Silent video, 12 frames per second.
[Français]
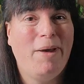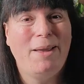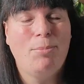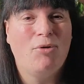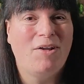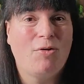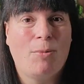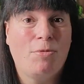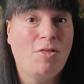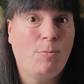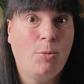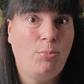ben, il peut être un
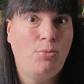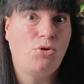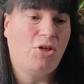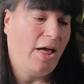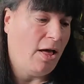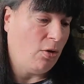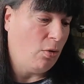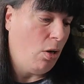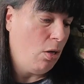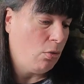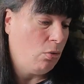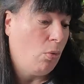petit peu plus cher encore.